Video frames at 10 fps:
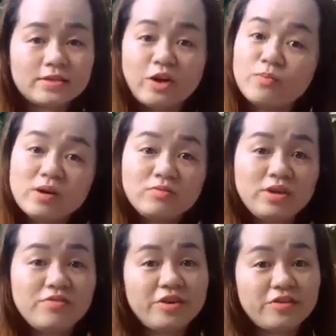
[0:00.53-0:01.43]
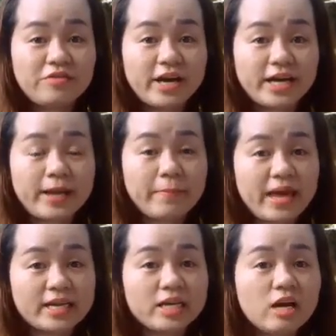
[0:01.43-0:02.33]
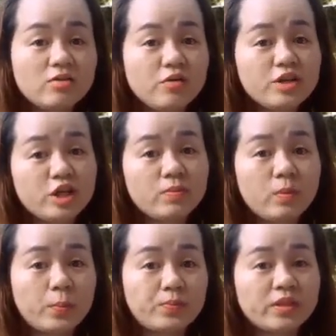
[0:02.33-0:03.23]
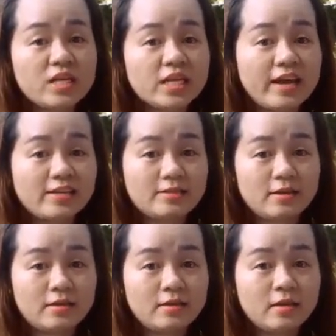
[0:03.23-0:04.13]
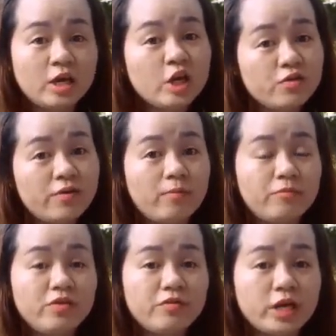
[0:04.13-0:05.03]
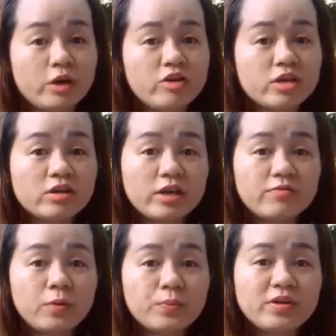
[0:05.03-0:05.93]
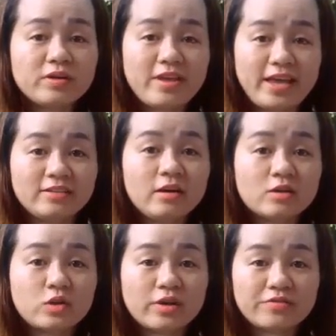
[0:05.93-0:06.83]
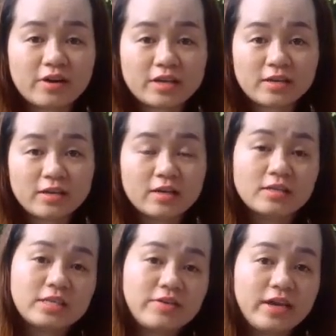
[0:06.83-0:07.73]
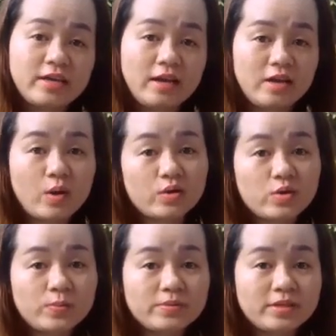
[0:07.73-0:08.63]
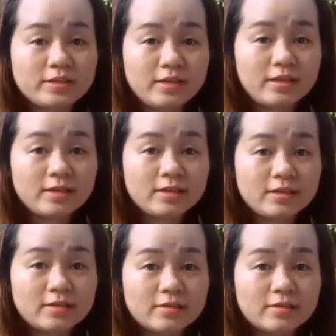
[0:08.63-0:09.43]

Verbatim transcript: Chào mừng quý vị và các bạn đến với chuyên mục Tin Nghệ Sĩ. Hy vọng quý vị có những giây phút thư giãn thật tuyệt vời. Sau đây là nội dung chi tiết.